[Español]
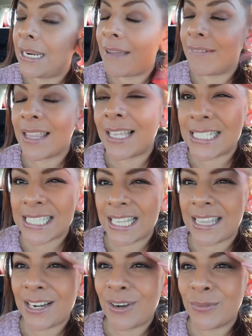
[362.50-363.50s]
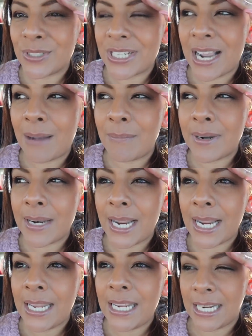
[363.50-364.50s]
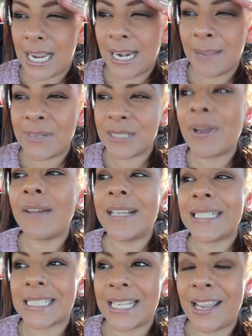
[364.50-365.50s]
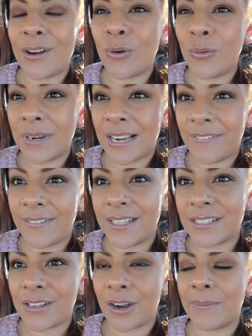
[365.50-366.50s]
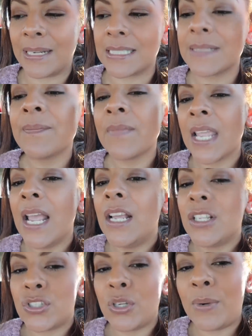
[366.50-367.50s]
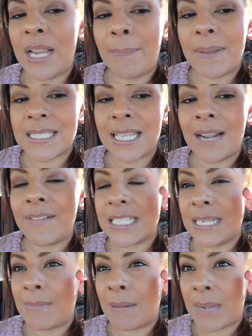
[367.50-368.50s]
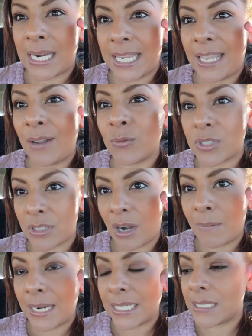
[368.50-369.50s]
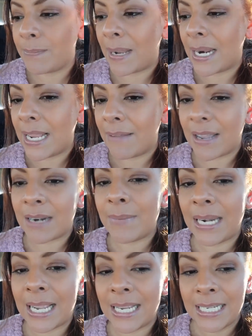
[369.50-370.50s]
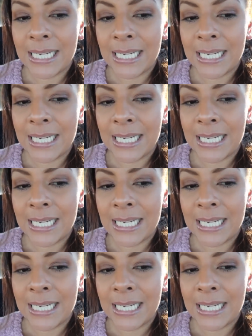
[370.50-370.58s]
La verdad es que tengo mucha hambre y que a la misma vez quiero un café de Starbucks. So voy a pasar a ver si mamá quiere un Starbucks para llevármela.